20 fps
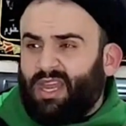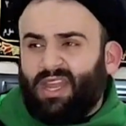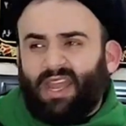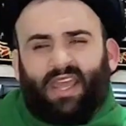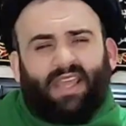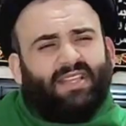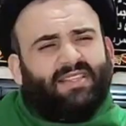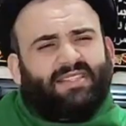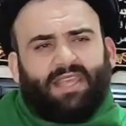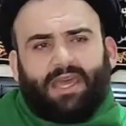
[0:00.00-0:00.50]

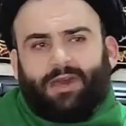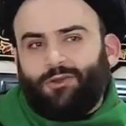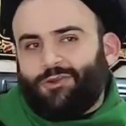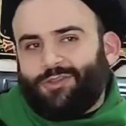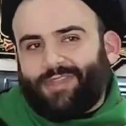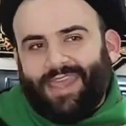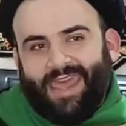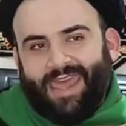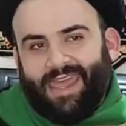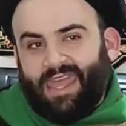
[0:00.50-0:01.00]
ليس
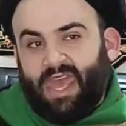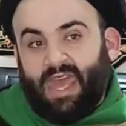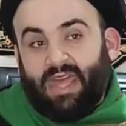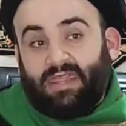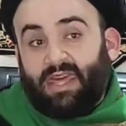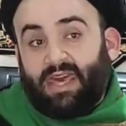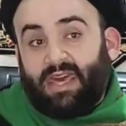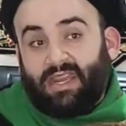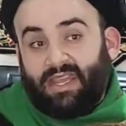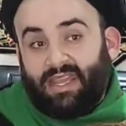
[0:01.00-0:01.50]
هناك
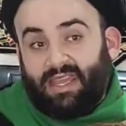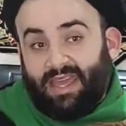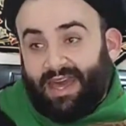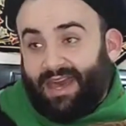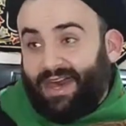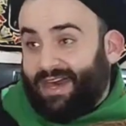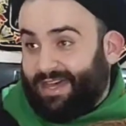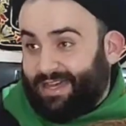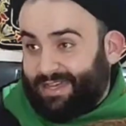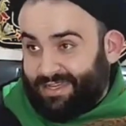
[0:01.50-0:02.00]

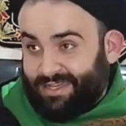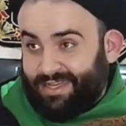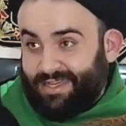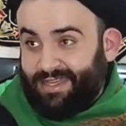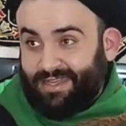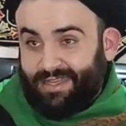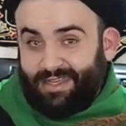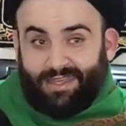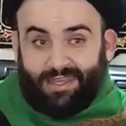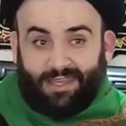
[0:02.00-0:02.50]
ذريعة
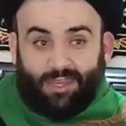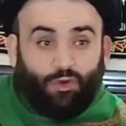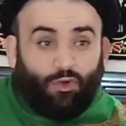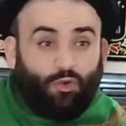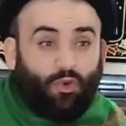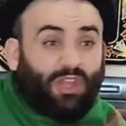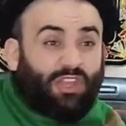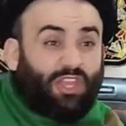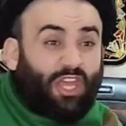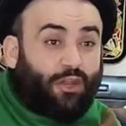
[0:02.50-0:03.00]

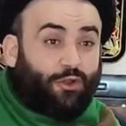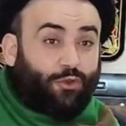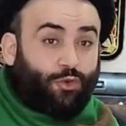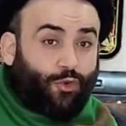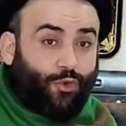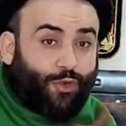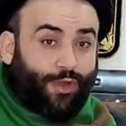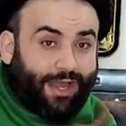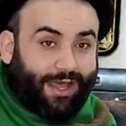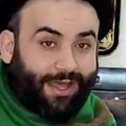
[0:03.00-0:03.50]

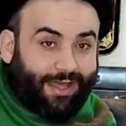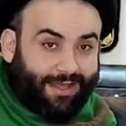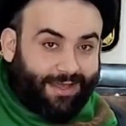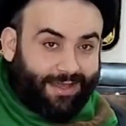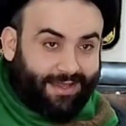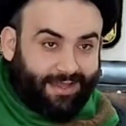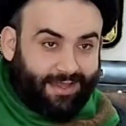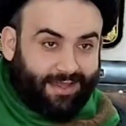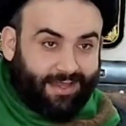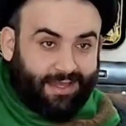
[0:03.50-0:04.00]
وضرورة
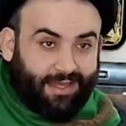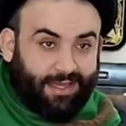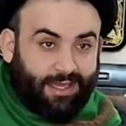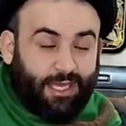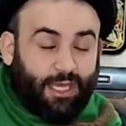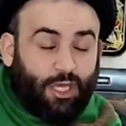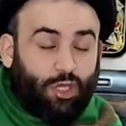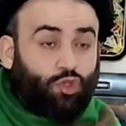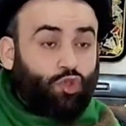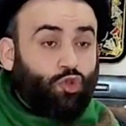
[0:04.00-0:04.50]

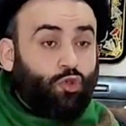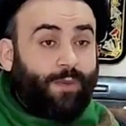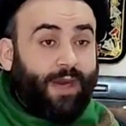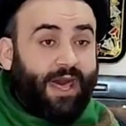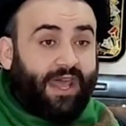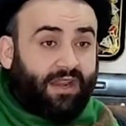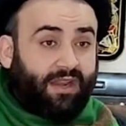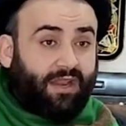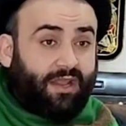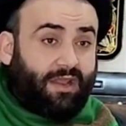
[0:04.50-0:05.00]

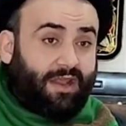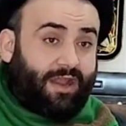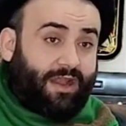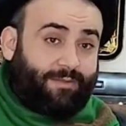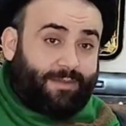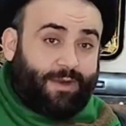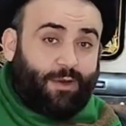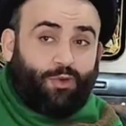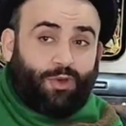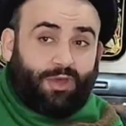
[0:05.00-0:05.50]
تبرر
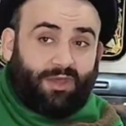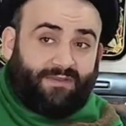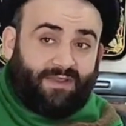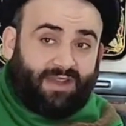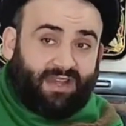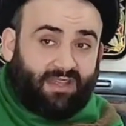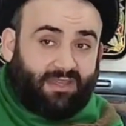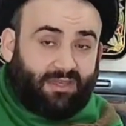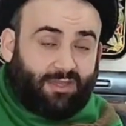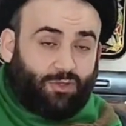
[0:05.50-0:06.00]
الموقف
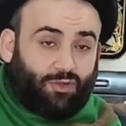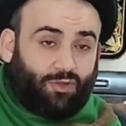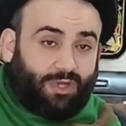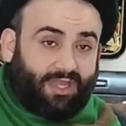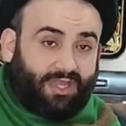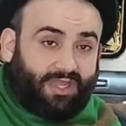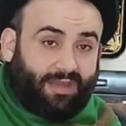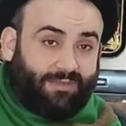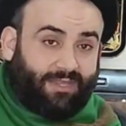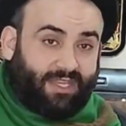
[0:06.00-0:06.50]
الذي
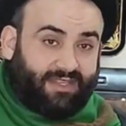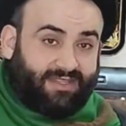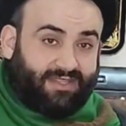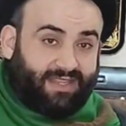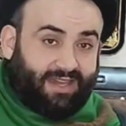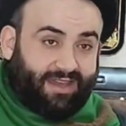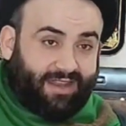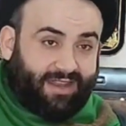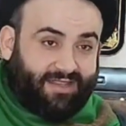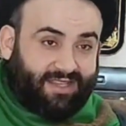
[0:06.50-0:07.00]
اتخذ من
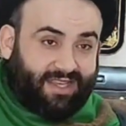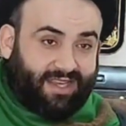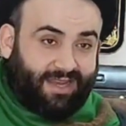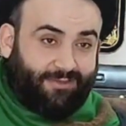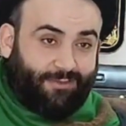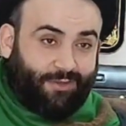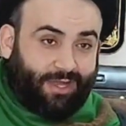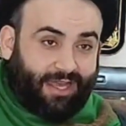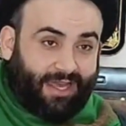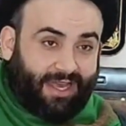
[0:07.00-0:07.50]
الزهراء
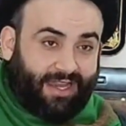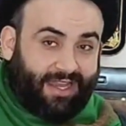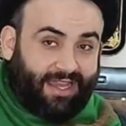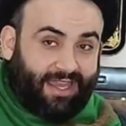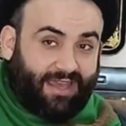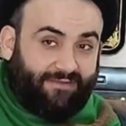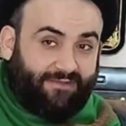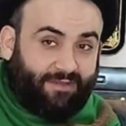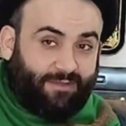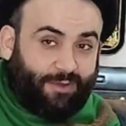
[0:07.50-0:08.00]
سلام الله
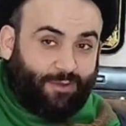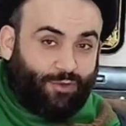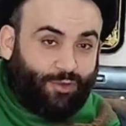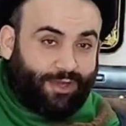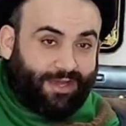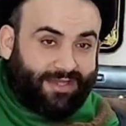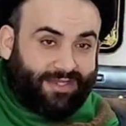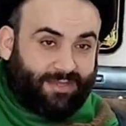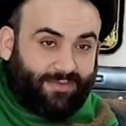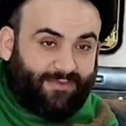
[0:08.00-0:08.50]
عليها في
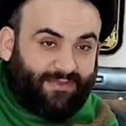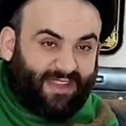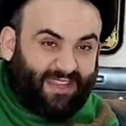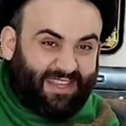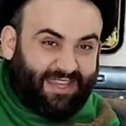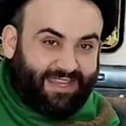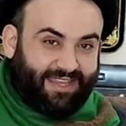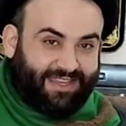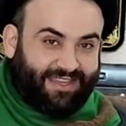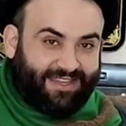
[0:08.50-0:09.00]
موضوع غصب
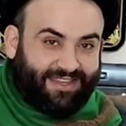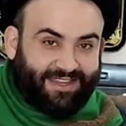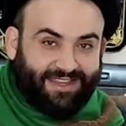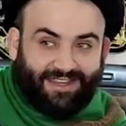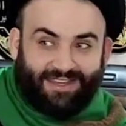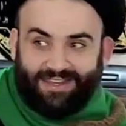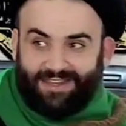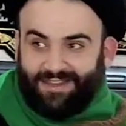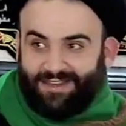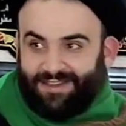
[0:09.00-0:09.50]
فدك
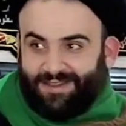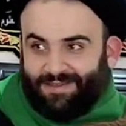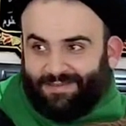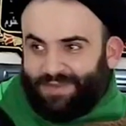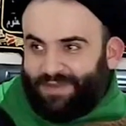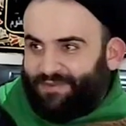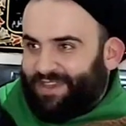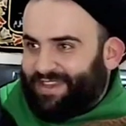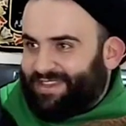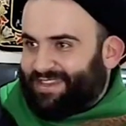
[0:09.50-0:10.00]

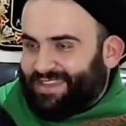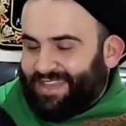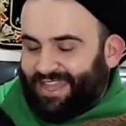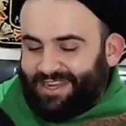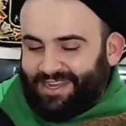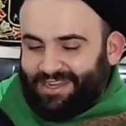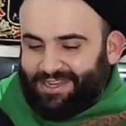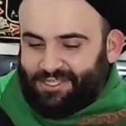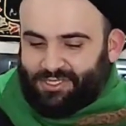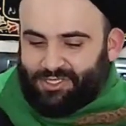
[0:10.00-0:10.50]
ما فيها
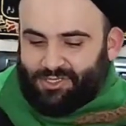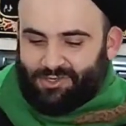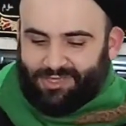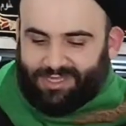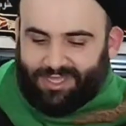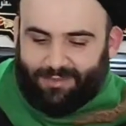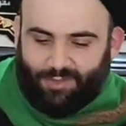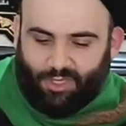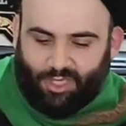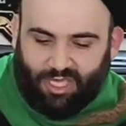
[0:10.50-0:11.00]
تتعلل
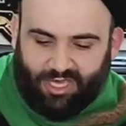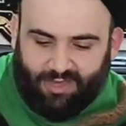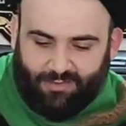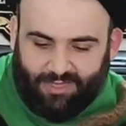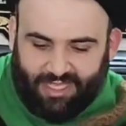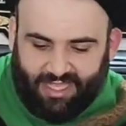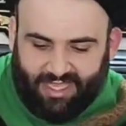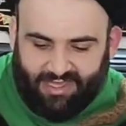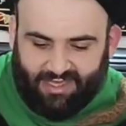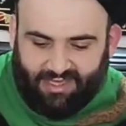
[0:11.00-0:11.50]
السلطة بشيء
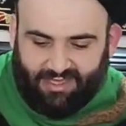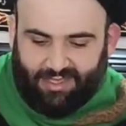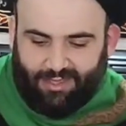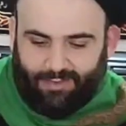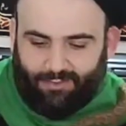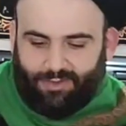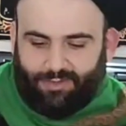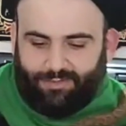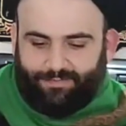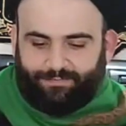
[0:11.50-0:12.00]
من هذا
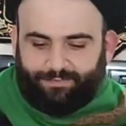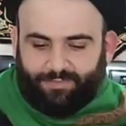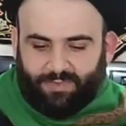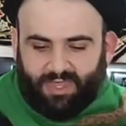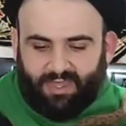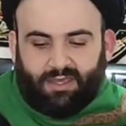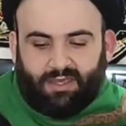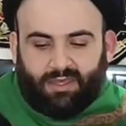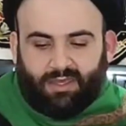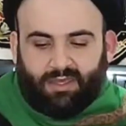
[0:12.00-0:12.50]
النوع
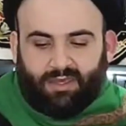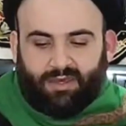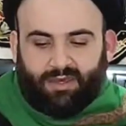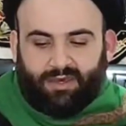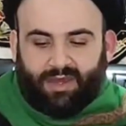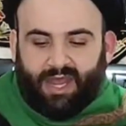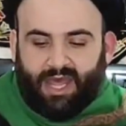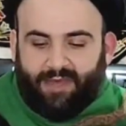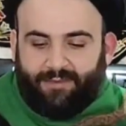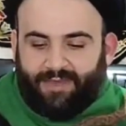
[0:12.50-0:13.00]

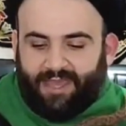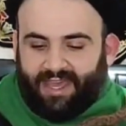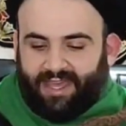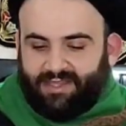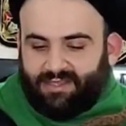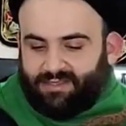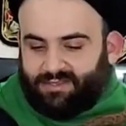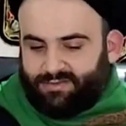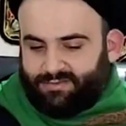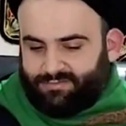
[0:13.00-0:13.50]

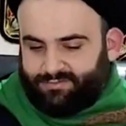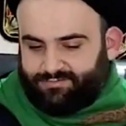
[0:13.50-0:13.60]
رابعا